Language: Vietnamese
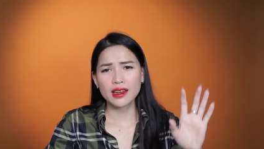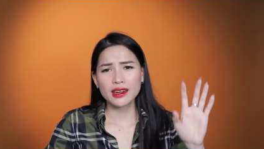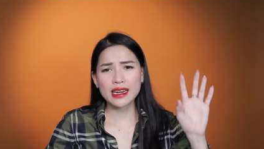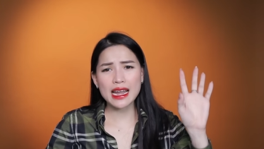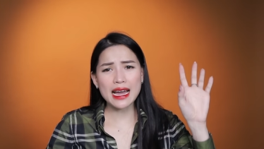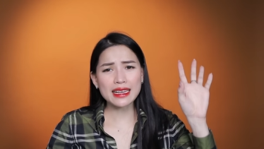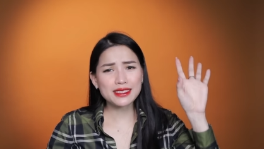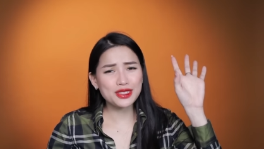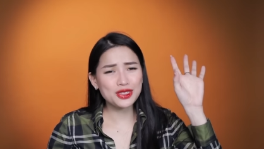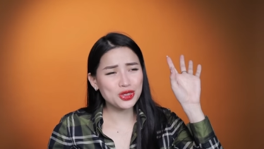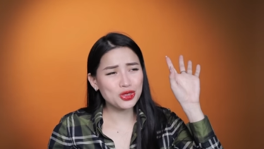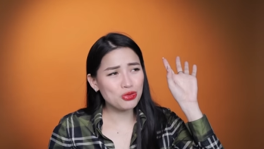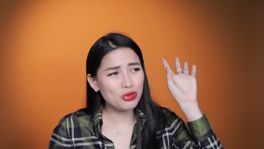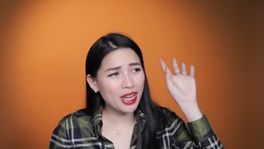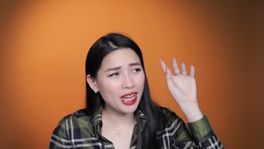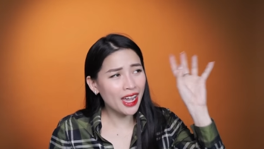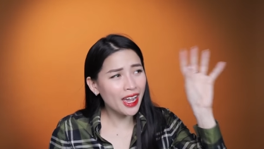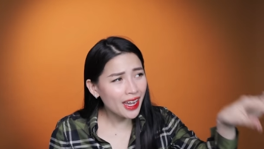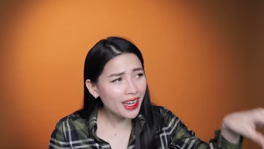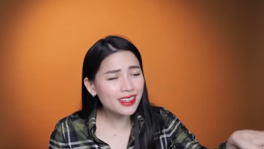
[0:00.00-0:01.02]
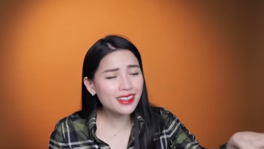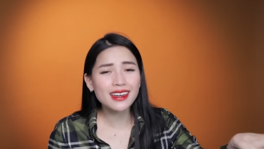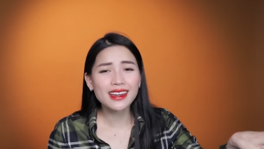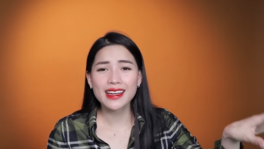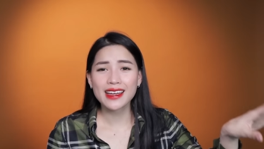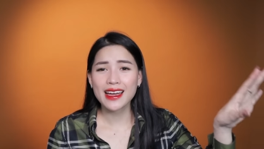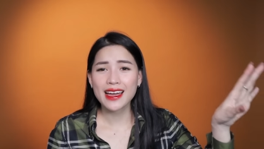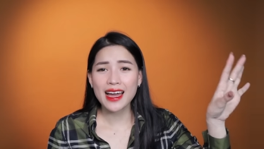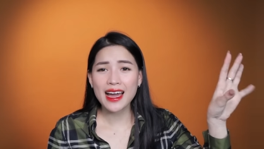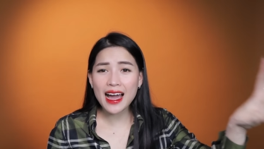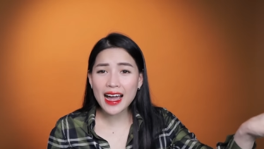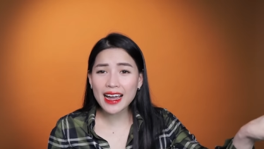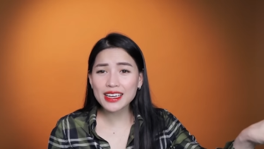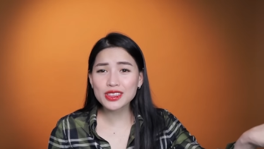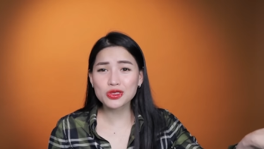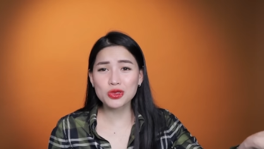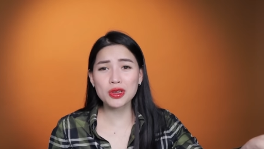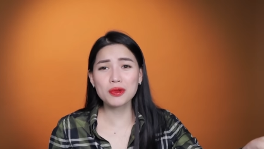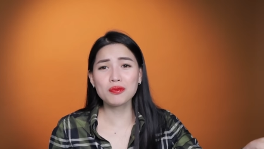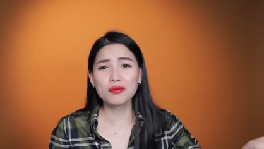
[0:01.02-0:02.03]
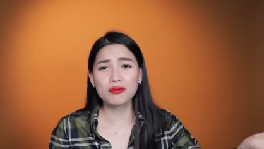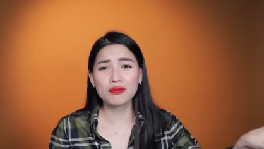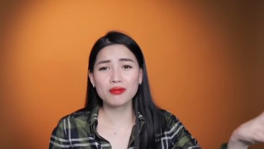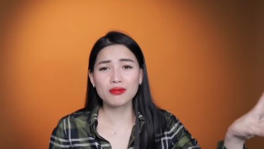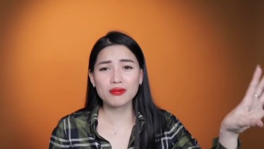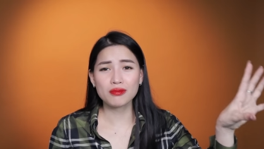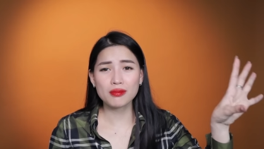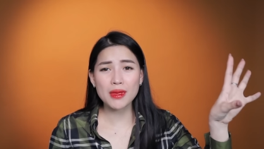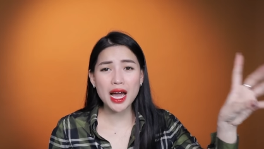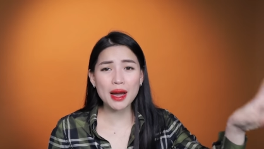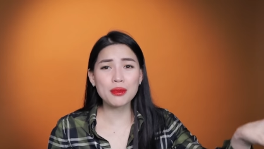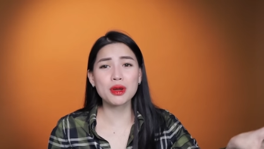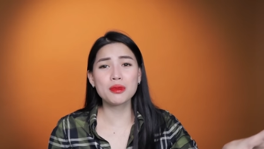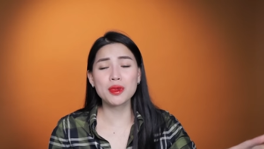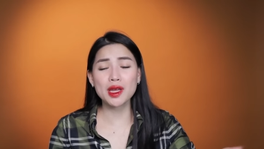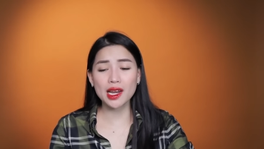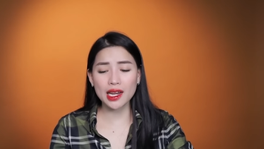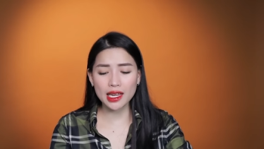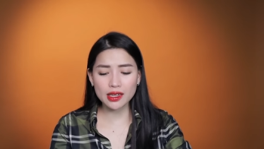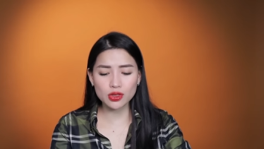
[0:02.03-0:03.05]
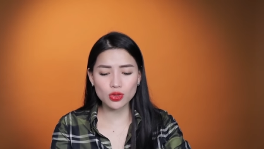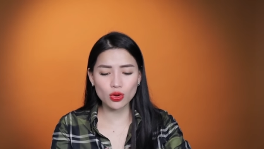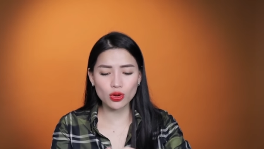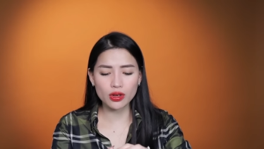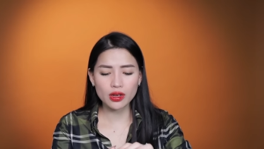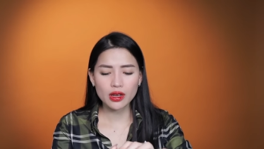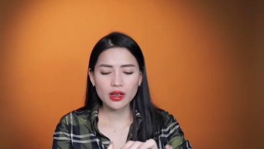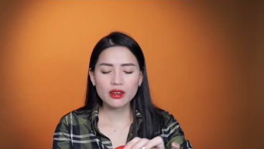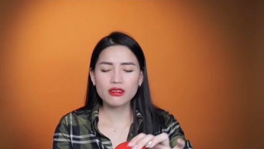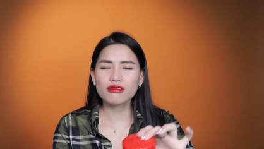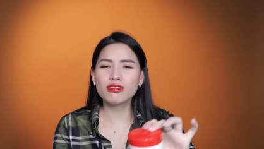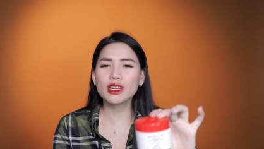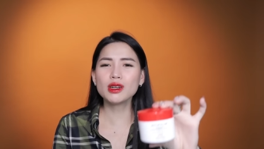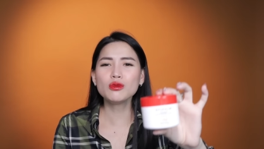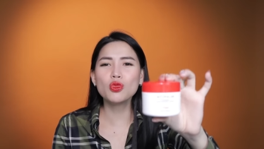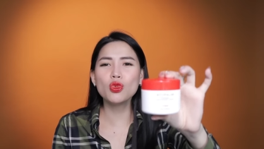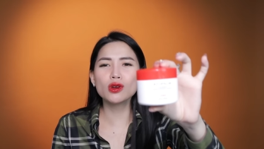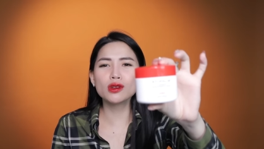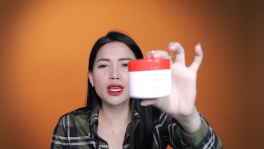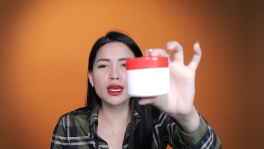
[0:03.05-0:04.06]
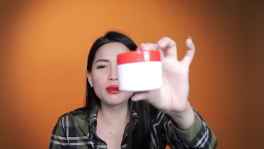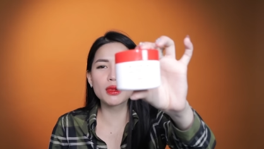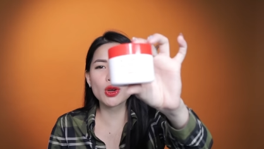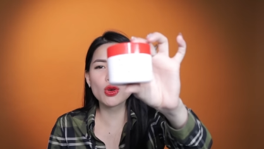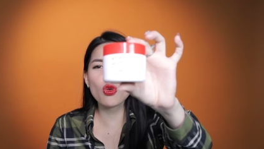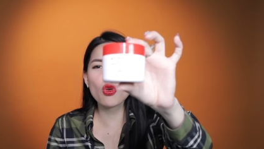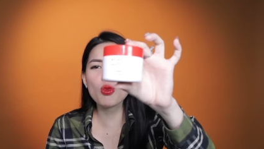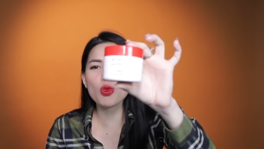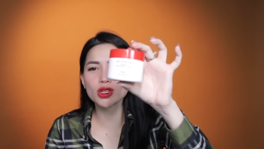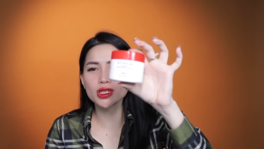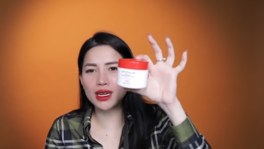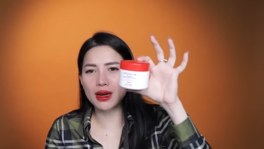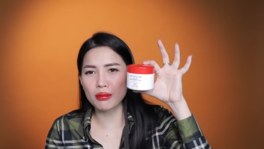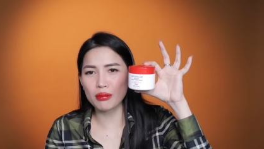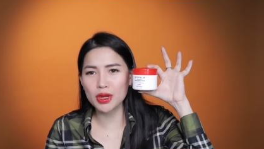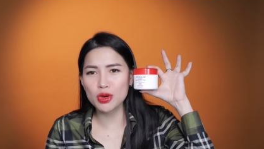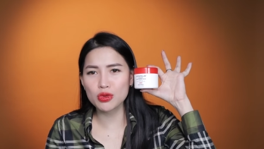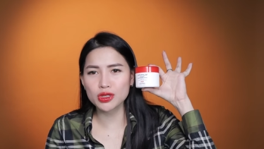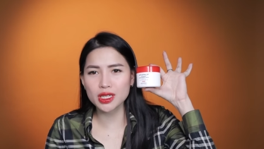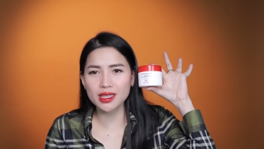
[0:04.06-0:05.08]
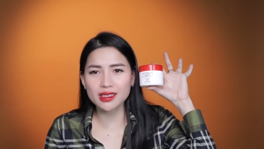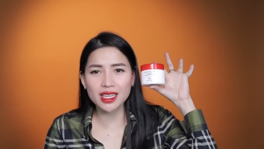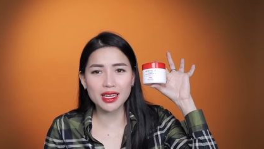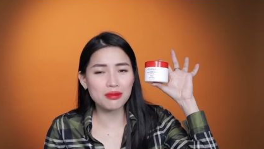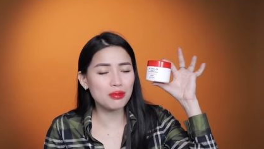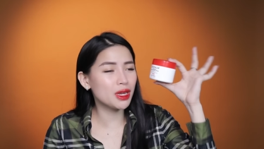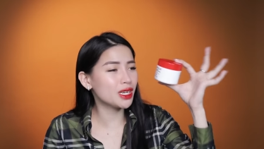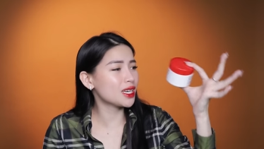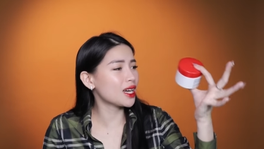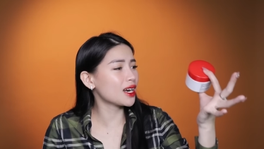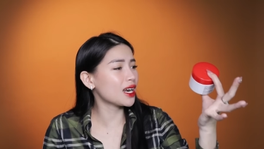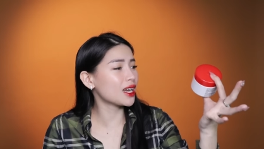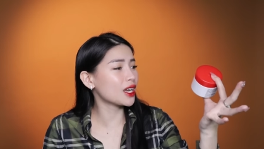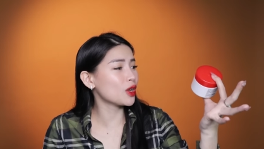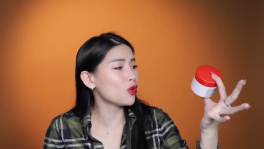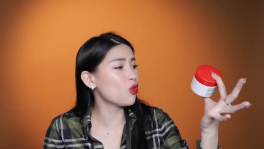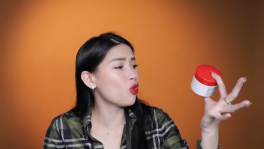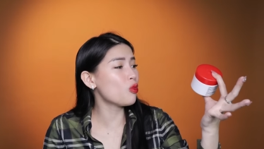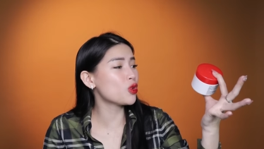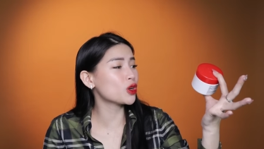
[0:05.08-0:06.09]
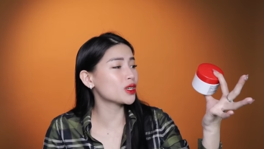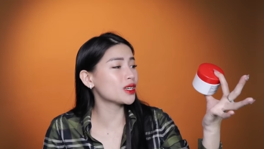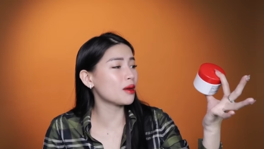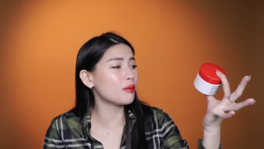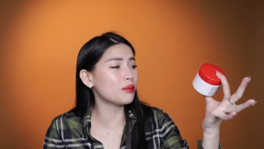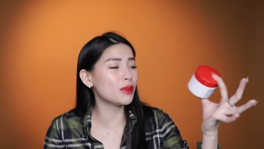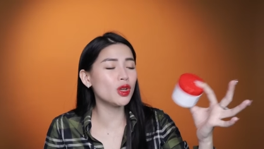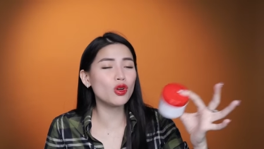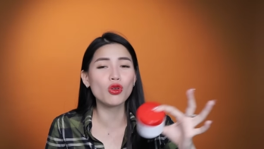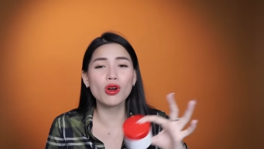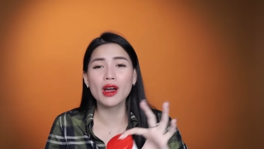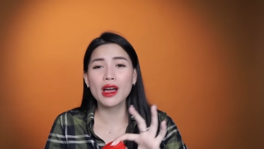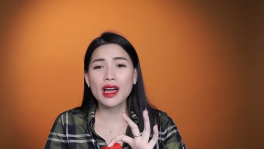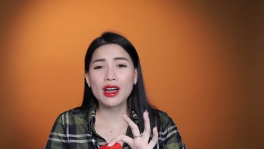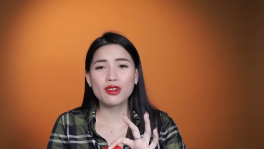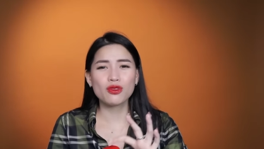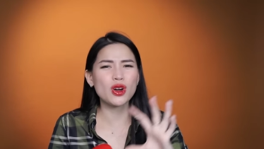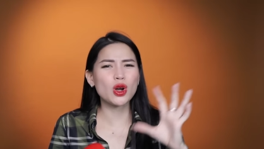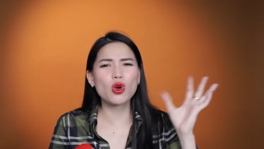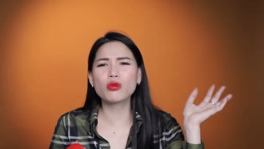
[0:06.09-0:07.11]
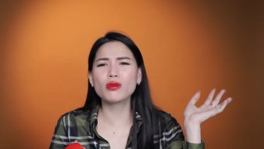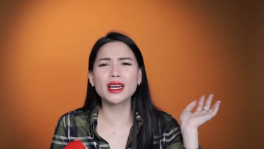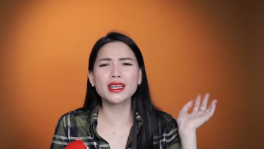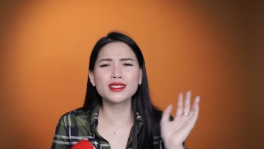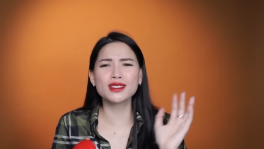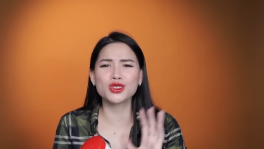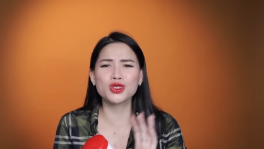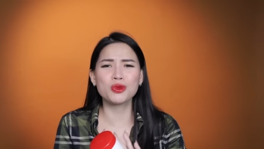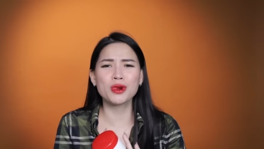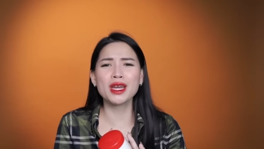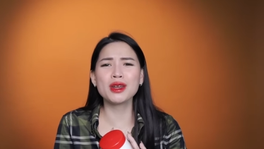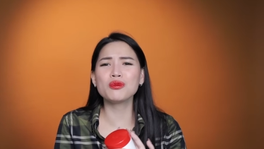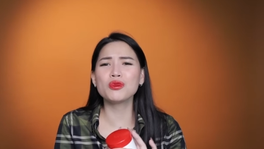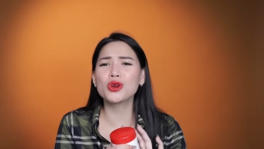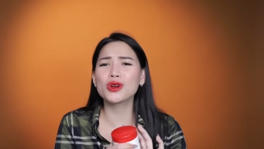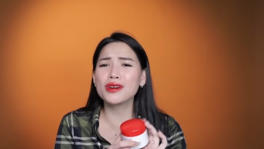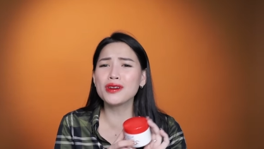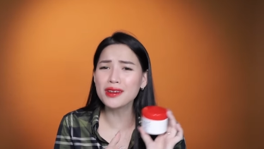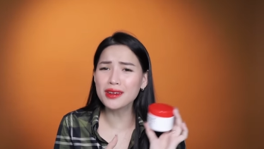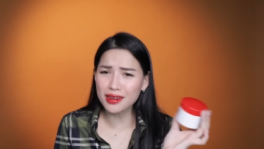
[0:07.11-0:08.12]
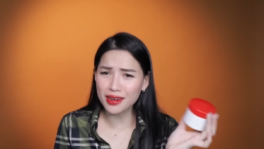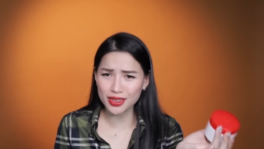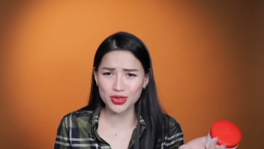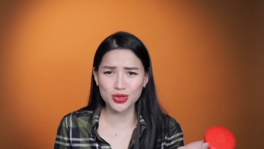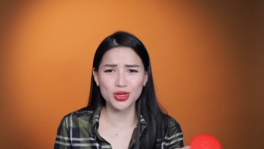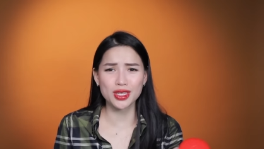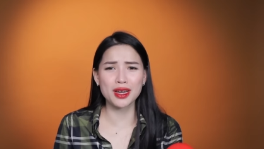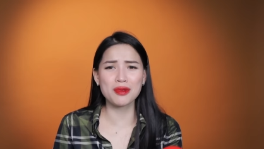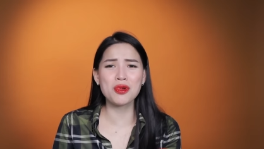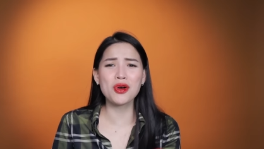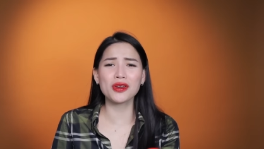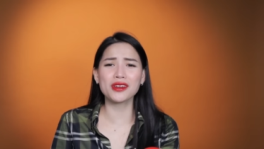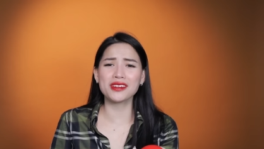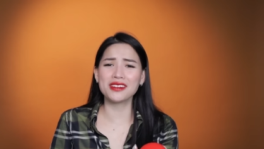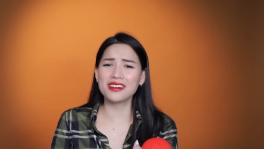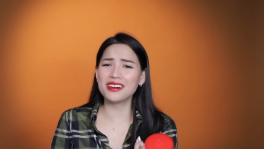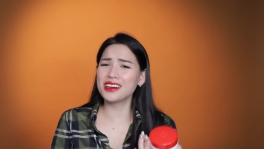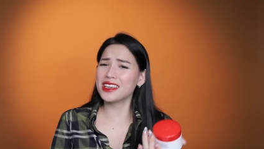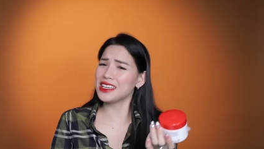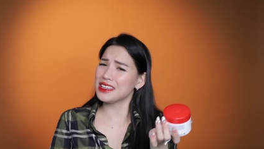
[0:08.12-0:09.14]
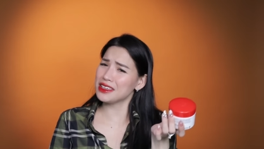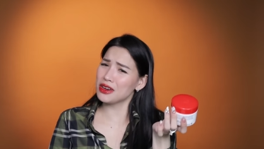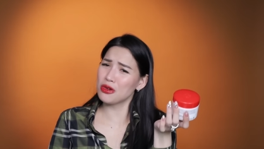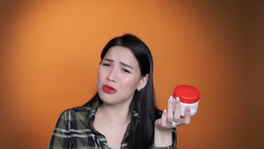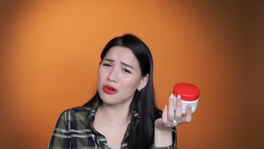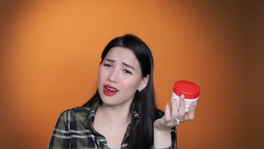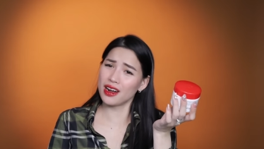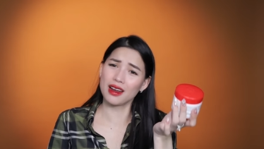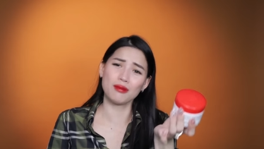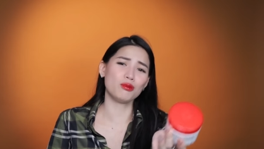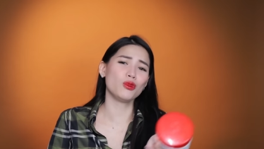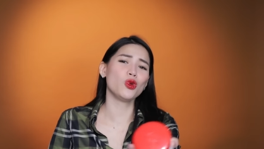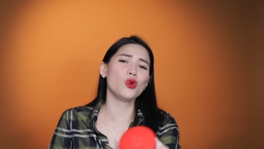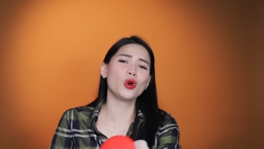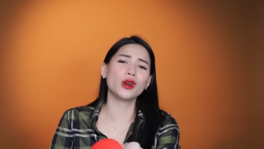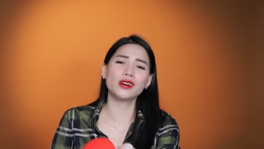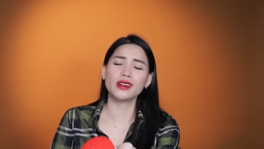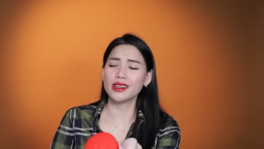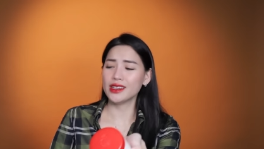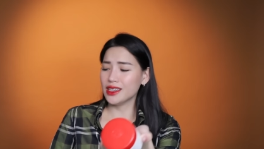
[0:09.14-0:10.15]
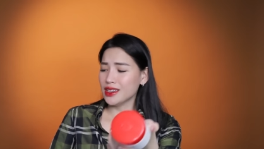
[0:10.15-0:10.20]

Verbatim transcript: Đã sử dụng hết 2 tip 30ml rồi, vẫn mua thêm cái hũ 100ml. Trên tay mình đang là cái hũ 100ml và cũng đã sử dụng hết một nửa rồi nha mọi người ơi. Yêu lắm luôn.